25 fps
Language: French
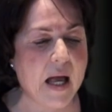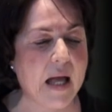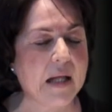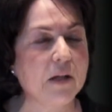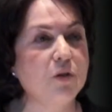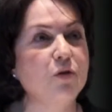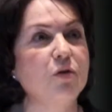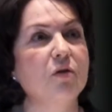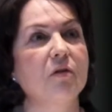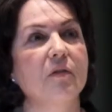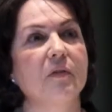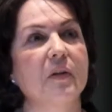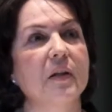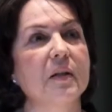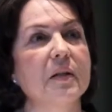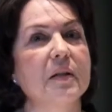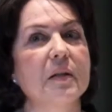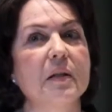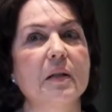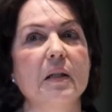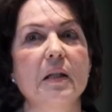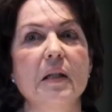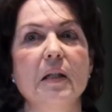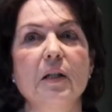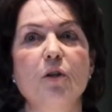à
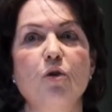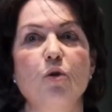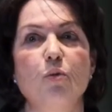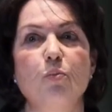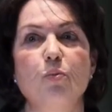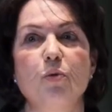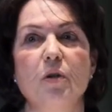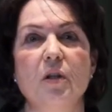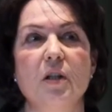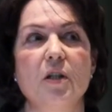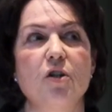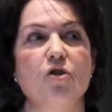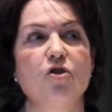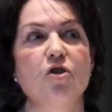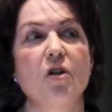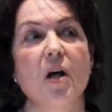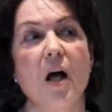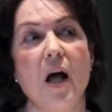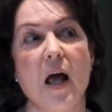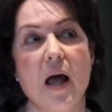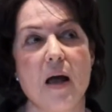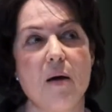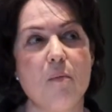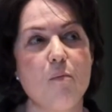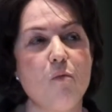l'université depuis déjà
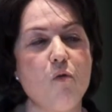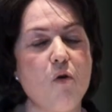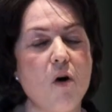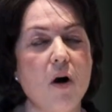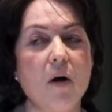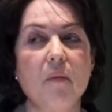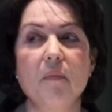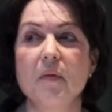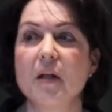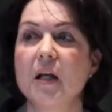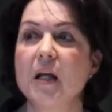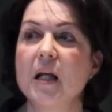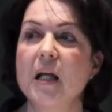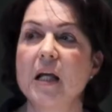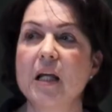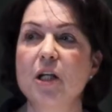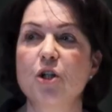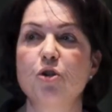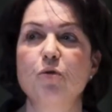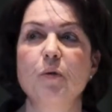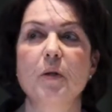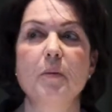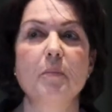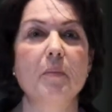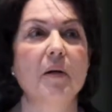un mois et
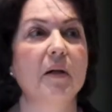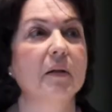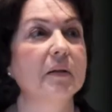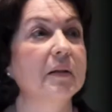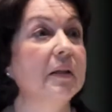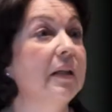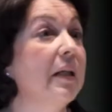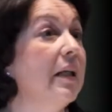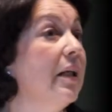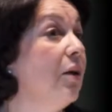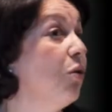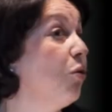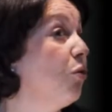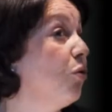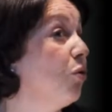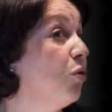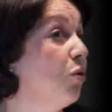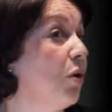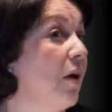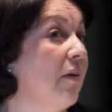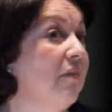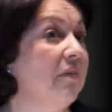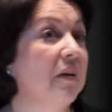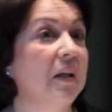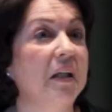je lui demandais
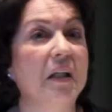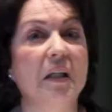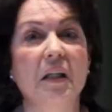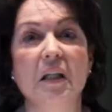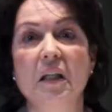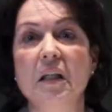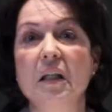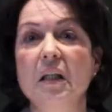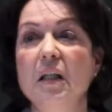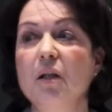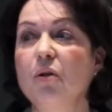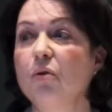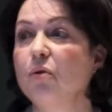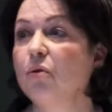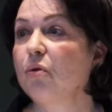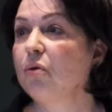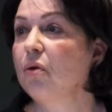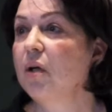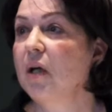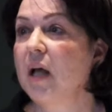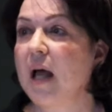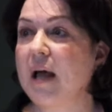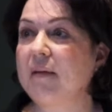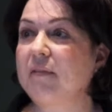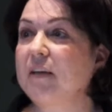euh, avec, qui,
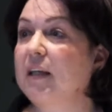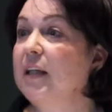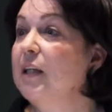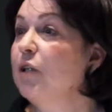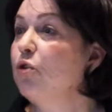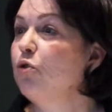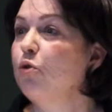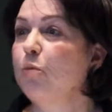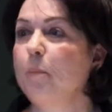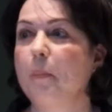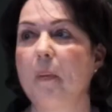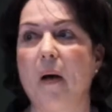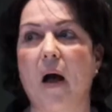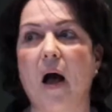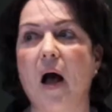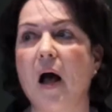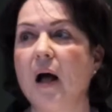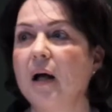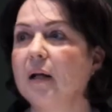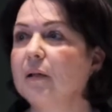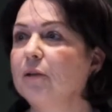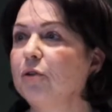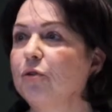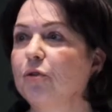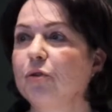avec qui tu
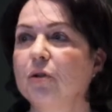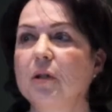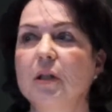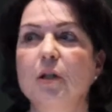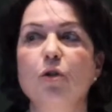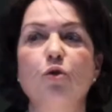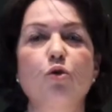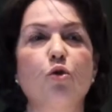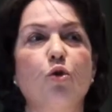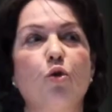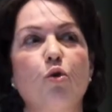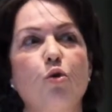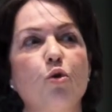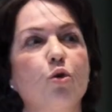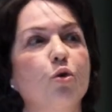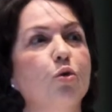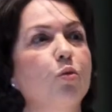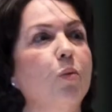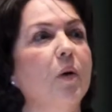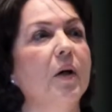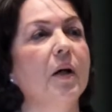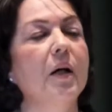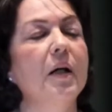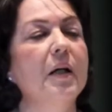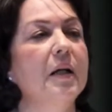parles, qui tu
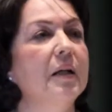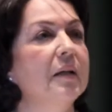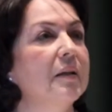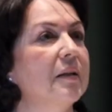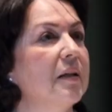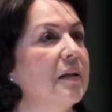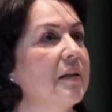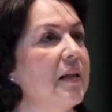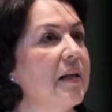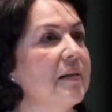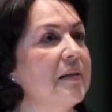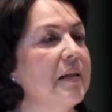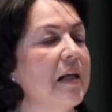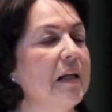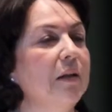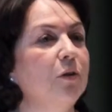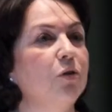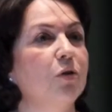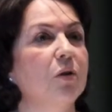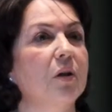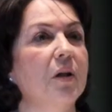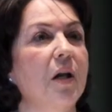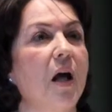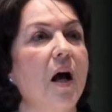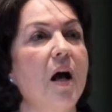côtoies dans ta salle
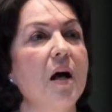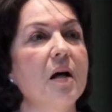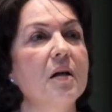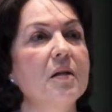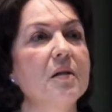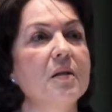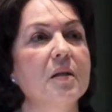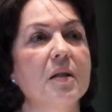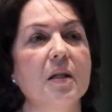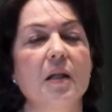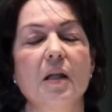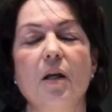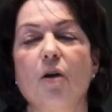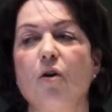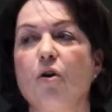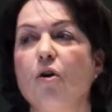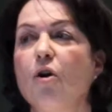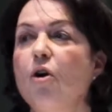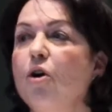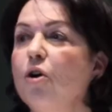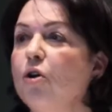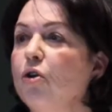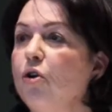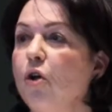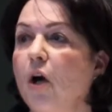de classe. Et
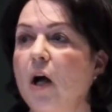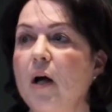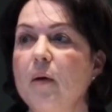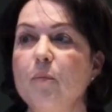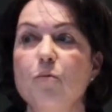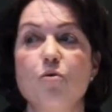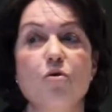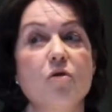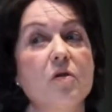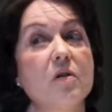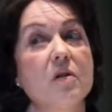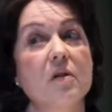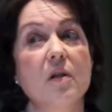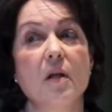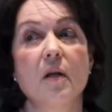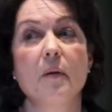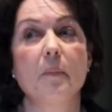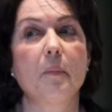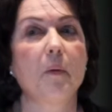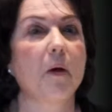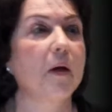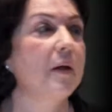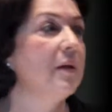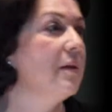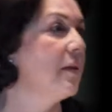Laurent me disait,
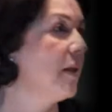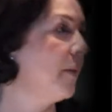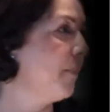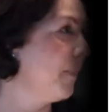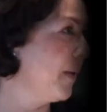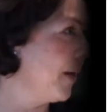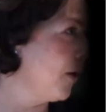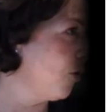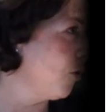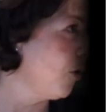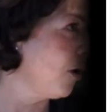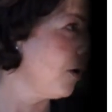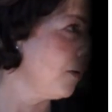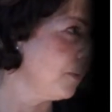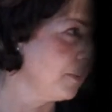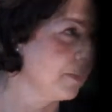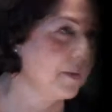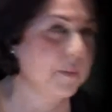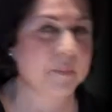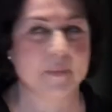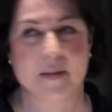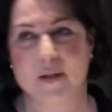ben, il s'appelle Laurent,